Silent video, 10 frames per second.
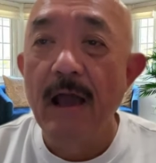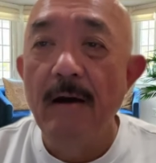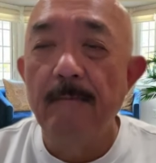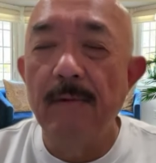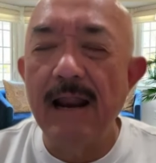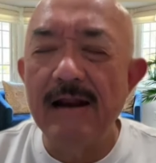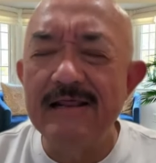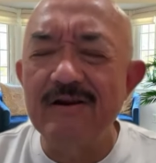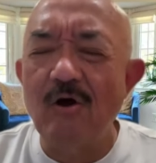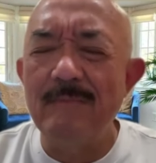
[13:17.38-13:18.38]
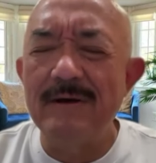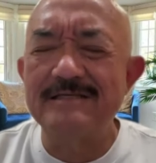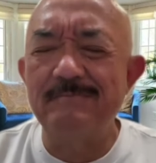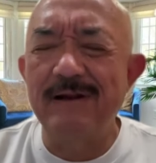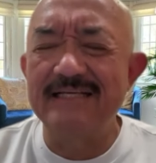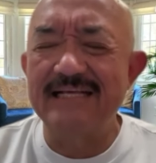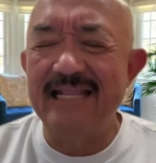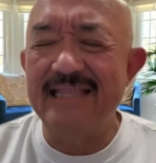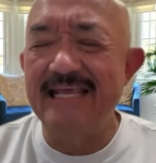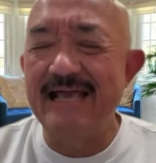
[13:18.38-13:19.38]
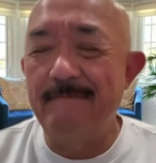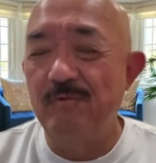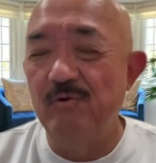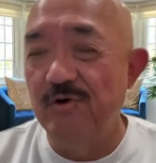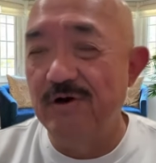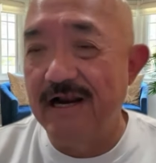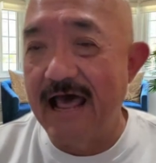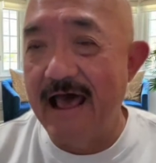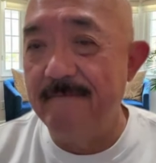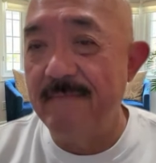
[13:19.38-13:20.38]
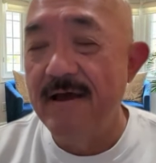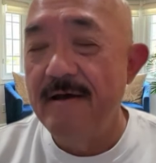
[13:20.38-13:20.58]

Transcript: Melalui Roma 11 ayat 36,